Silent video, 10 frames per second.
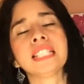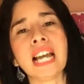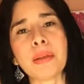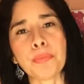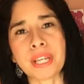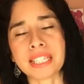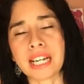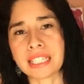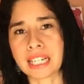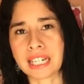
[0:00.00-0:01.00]
ya
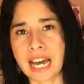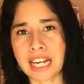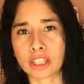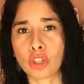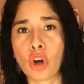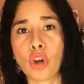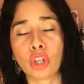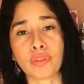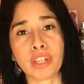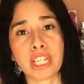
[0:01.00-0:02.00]
empiezan a sacar todo
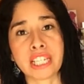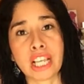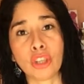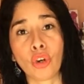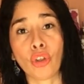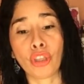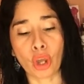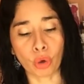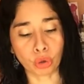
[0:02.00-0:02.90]
lo que viene siendo de